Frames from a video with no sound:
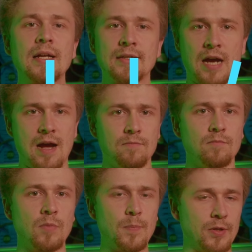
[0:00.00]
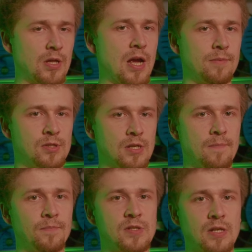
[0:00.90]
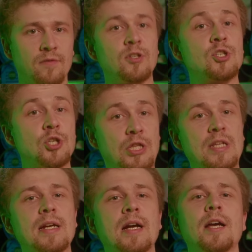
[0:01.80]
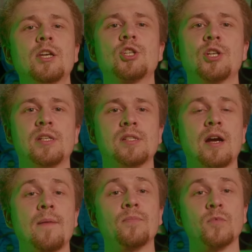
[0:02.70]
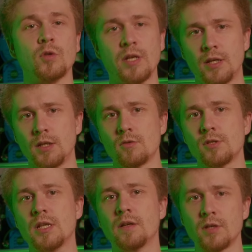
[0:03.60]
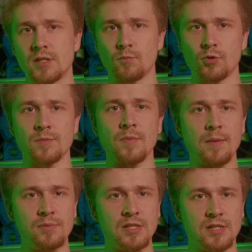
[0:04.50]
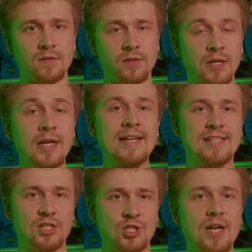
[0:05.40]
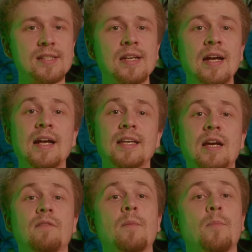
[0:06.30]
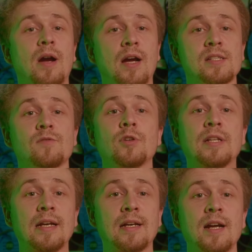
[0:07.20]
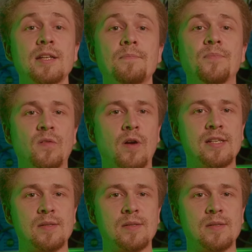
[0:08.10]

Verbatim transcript: Да, мы пытаемся сравнить 4К и 6К, но, дорогие друзья, давайте будем объективны. Сейчас я вам показываю на экране два